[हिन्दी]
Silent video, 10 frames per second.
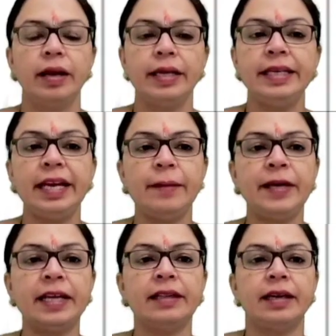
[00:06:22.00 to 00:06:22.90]
ये है
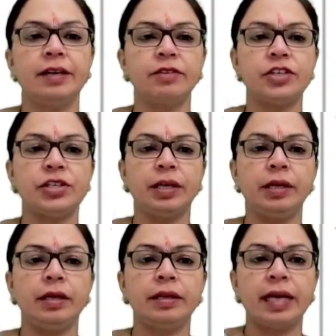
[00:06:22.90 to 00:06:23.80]
बेटा थर्ड क्वेश्चन
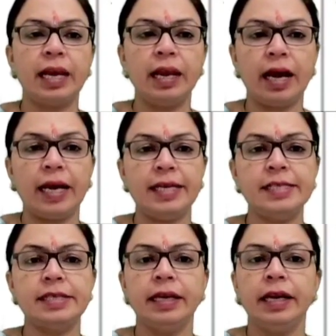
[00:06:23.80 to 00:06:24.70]
द
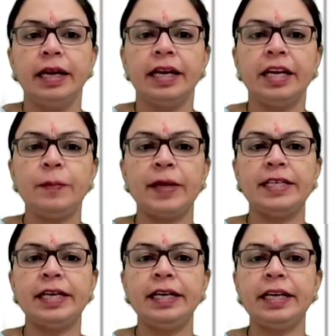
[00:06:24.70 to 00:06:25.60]
लाइन्स
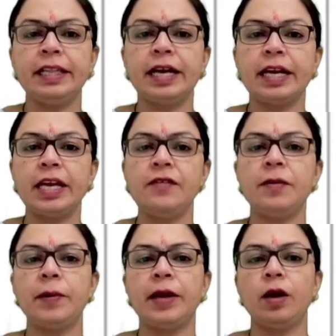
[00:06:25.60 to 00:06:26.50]
रिप्रेजेंटिंग द
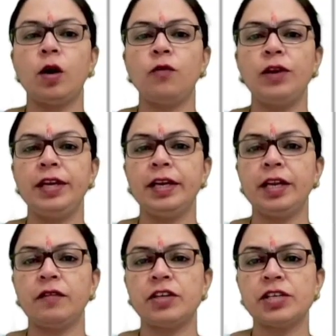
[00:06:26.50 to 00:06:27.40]
गिवन पेयर ऑफ लीनियर
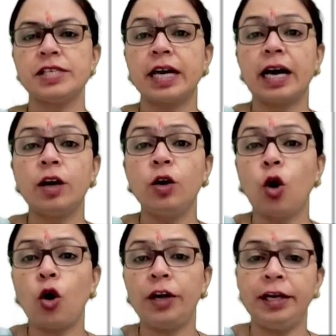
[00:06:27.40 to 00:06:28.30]
इक्वेशन आर
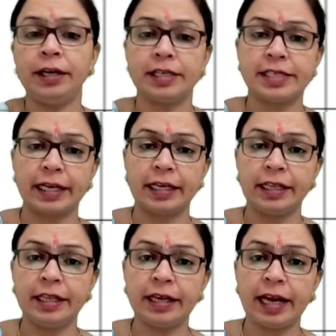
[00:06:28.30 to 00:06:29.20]
नॉन इंटरसेक्टिंग
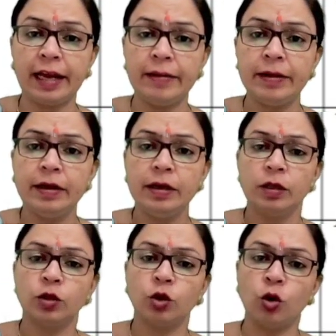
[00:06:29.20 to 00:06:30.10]
दिख रहा है
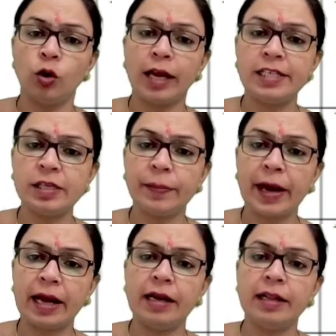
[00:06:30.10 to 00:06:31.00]
दोनों लाइन
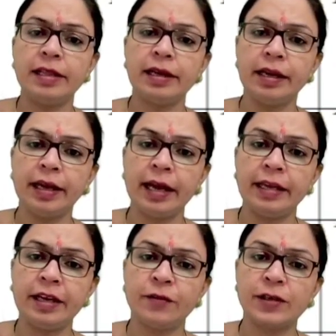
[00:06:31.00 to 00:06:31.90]
पैरेलल दिख रही हैं
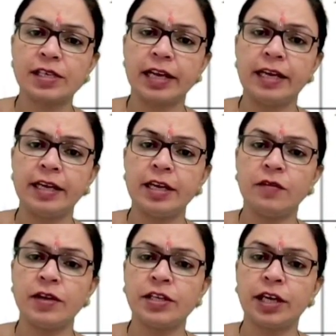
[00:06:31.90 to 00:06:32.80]
ये फर्स्ट लाइन की
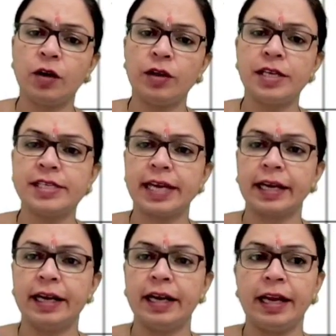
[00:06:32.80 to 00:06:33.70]
इक्वेशन है और ये
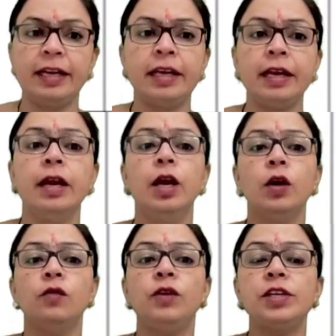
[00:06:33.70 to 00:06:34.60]
सेकंड लाइन की
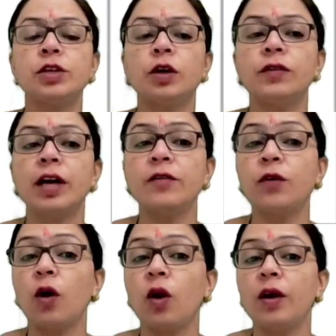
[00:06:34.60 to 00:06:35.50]
विच ऑफ द
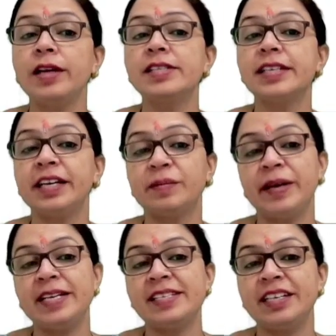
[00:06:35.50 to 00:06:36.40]
फॉलोइंग
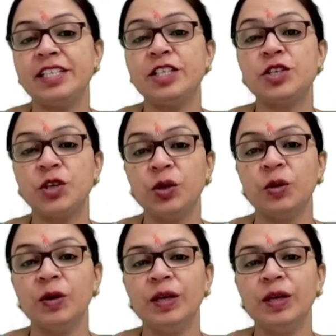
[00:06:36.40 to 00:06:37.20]
स्टेटमेंट्स इज ट्रू